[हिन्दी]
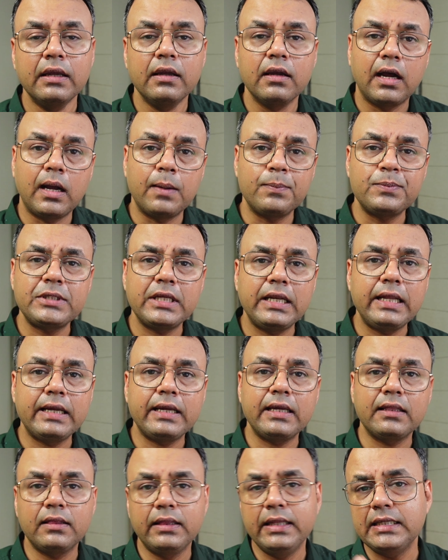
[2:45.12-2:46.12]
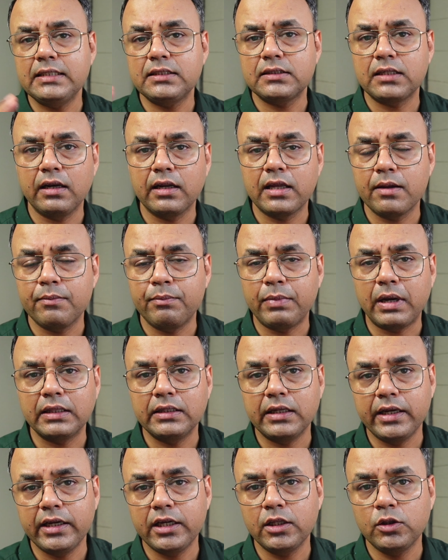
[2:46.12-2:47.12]
अब से लेकर तीस साल के बाद
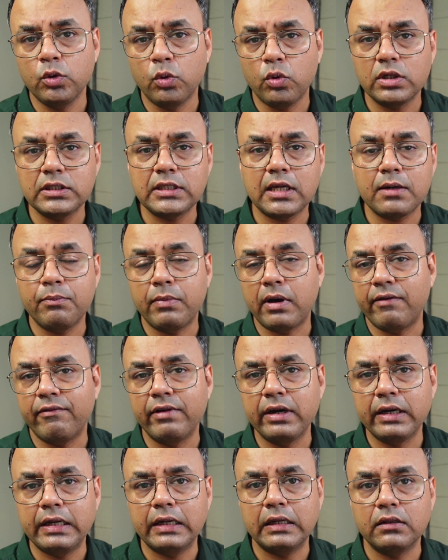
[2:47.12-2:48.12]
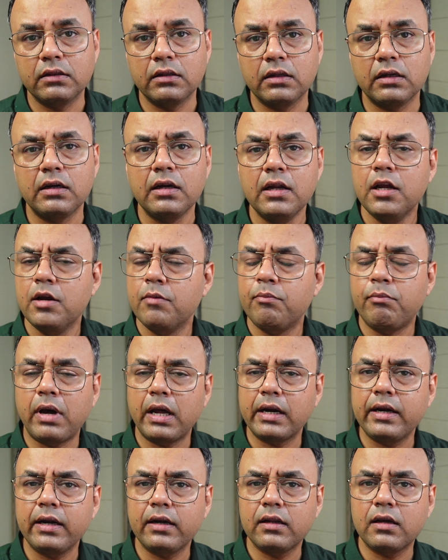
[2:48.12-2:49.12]
यानी कि दो के अंदर
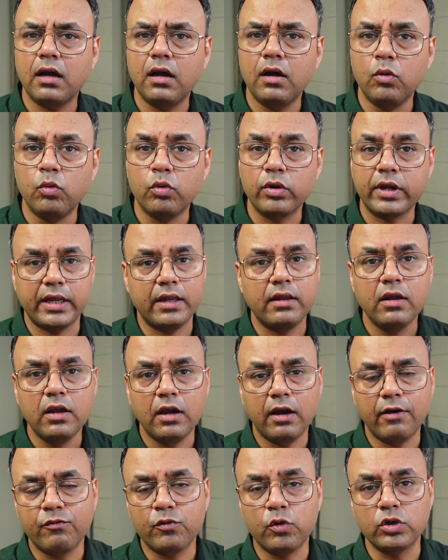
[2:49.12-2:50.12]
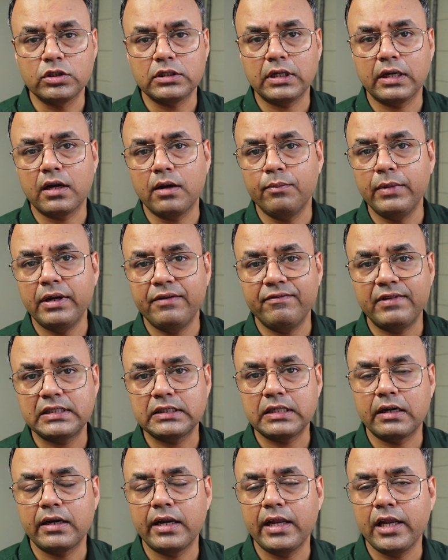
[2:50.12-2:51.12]
मार्केट कहाँ होगी ऑफकोर्स अगर हम इन्वेस्ट कर
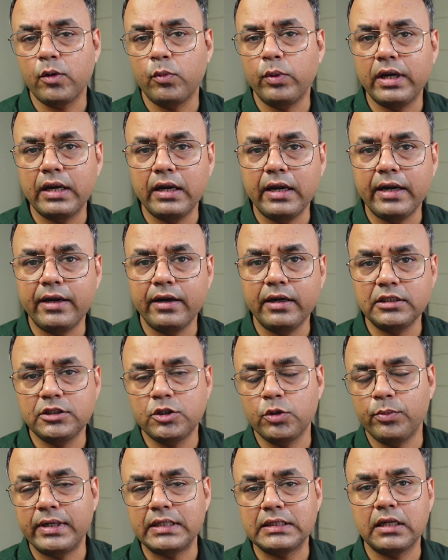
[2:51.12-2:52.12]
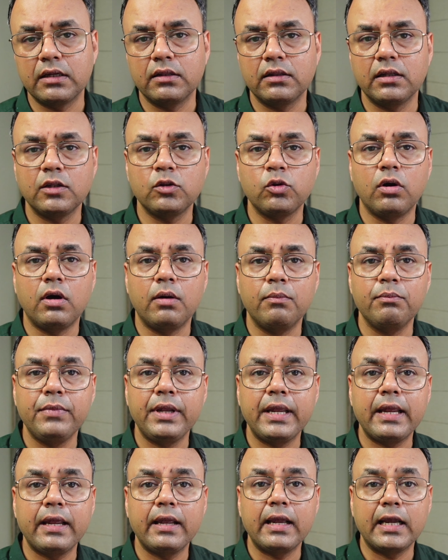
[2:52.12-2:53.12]
रहे हैं इक्विटी रिलेटेड इंस्ट्रूमेंट्स के अंदर तो हम
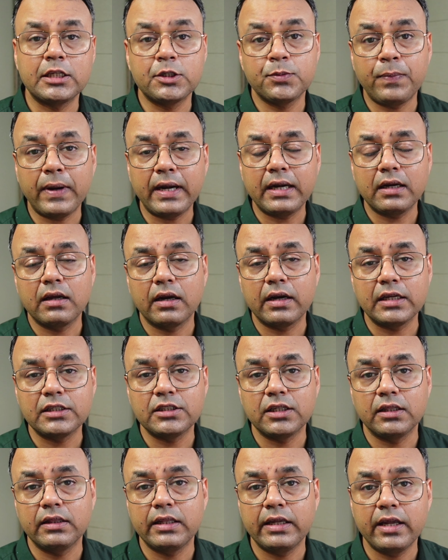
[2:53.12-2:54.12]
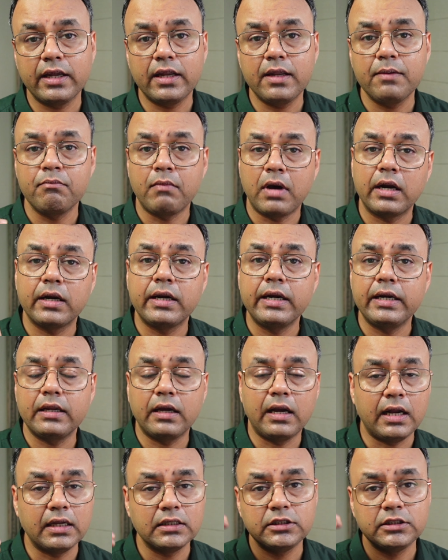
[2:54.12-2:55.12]
ये एक्सपेक्ट करके चलते हैं कि मार्केट
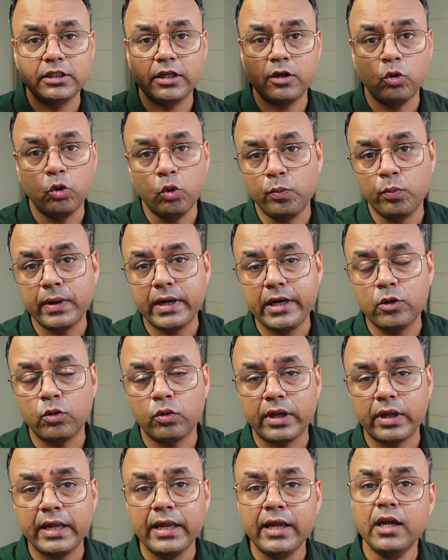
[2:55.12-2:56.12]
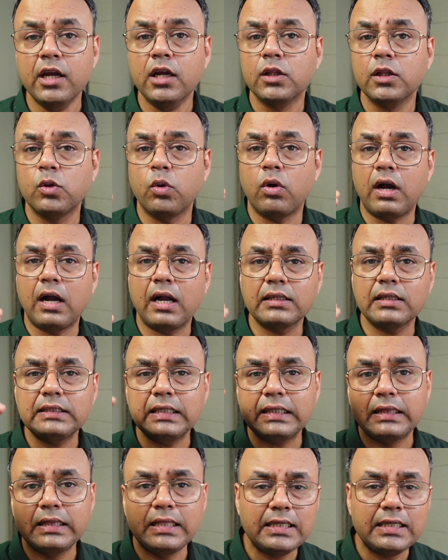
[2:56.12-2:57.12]
आज से ऊपर ही होगी तो आज से
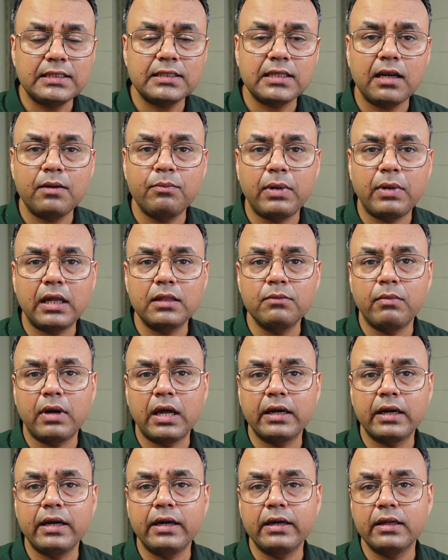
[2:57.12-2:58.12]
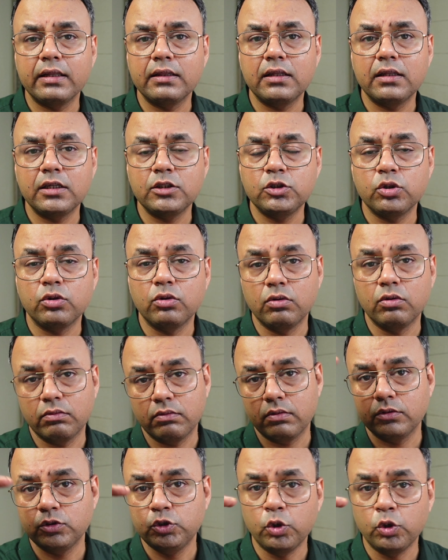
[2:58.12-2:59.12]
तीस साल बाद मार्केट के अंदर जो
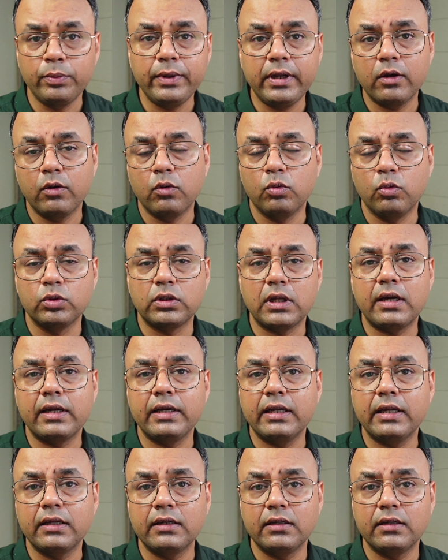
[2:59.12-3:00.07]
जो भी उतार या